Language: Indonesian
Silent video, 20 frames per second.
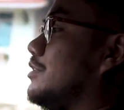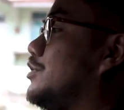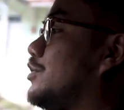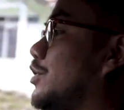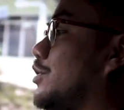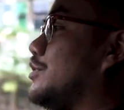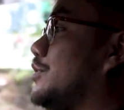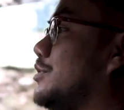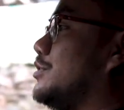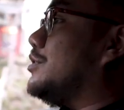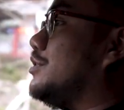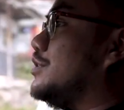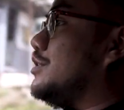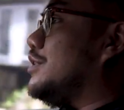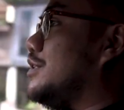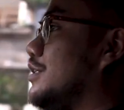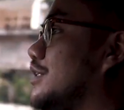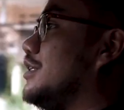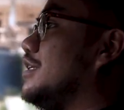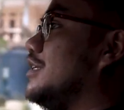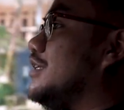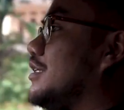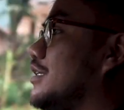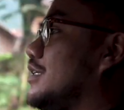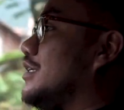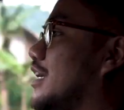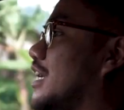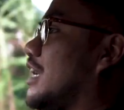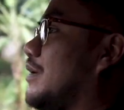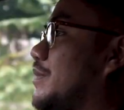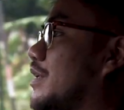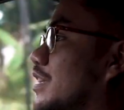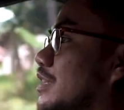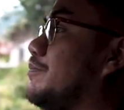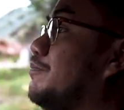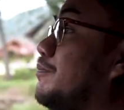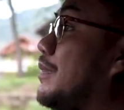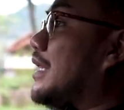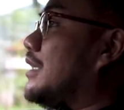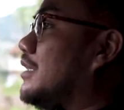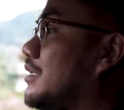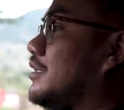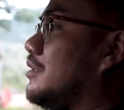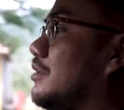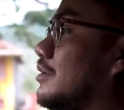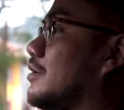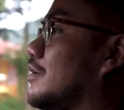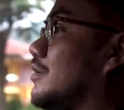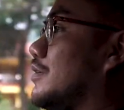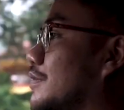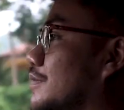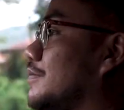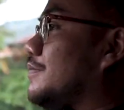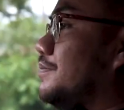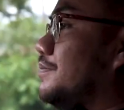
jos remnya tepat gitu loh